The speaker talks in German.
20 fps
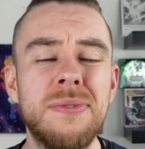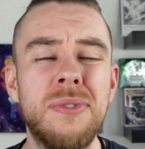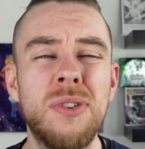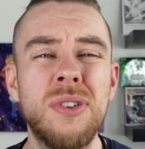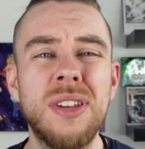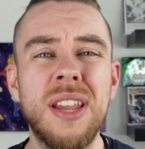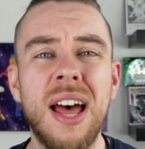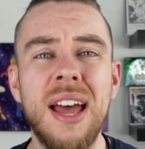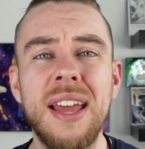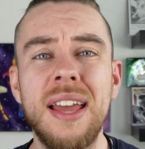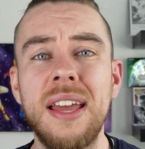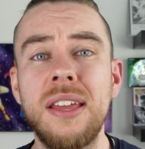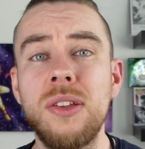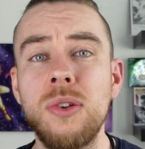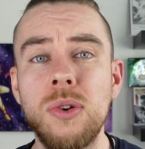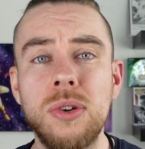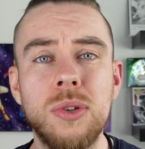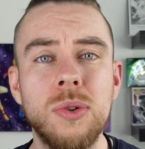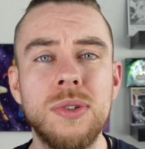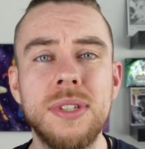von daher
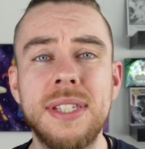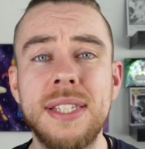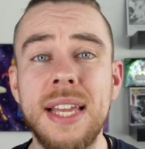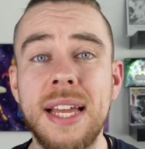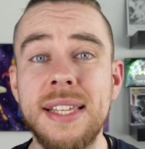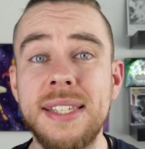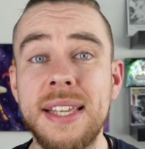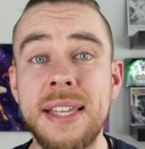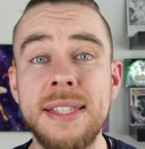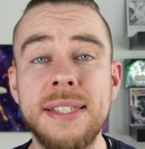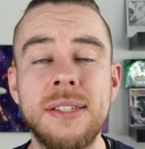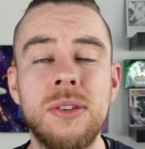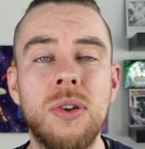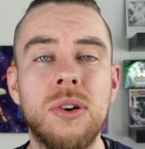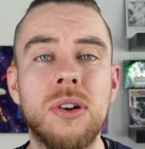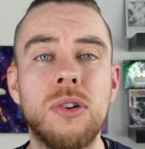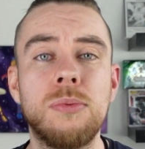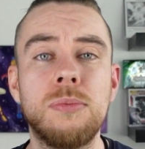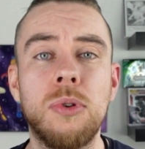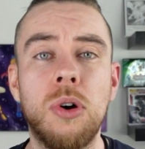juckt uns der
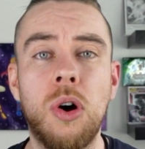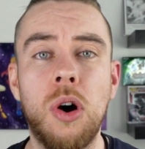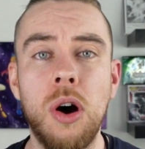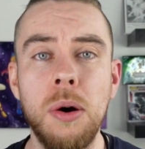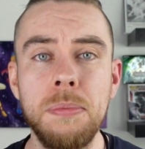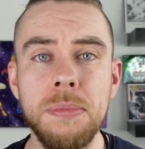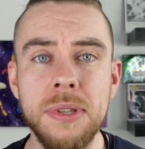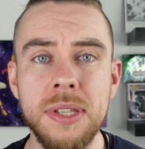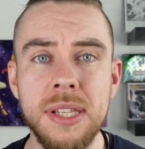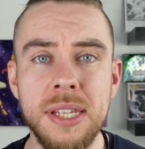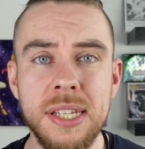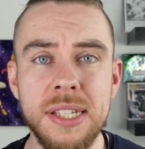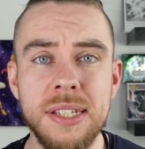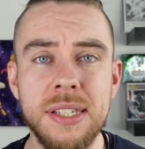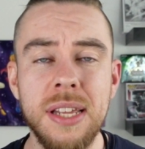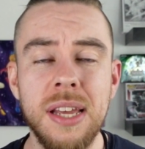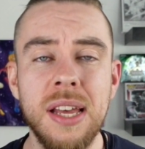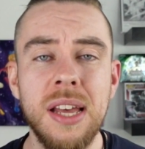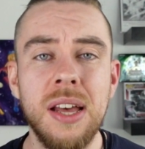Sensenlock überhaupt nicht